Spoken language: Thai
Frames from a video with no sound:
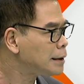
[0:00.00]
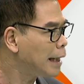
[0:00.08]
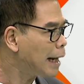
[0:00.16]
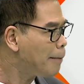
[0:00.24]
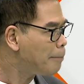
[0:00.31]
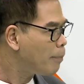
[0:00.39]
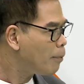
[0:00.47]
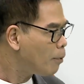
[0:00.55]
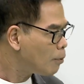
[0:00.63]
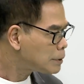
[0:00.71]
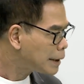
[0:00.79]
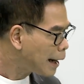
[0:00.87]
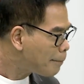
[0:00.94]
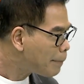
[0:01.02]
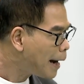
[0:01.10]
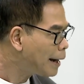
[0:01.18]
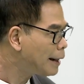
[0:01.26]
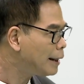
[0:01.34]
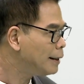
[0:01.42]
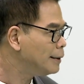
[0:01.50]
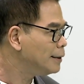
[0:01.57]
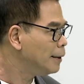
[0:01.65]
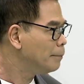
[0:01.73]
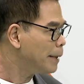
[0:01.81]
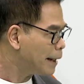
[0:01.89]
สลับสลับไพ่
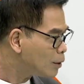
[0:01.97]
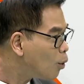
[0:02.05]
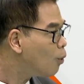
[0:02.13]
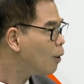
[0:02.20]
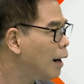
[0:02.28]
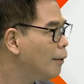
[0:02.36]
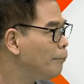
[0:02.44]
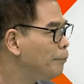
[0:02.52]
เปลี่ยนว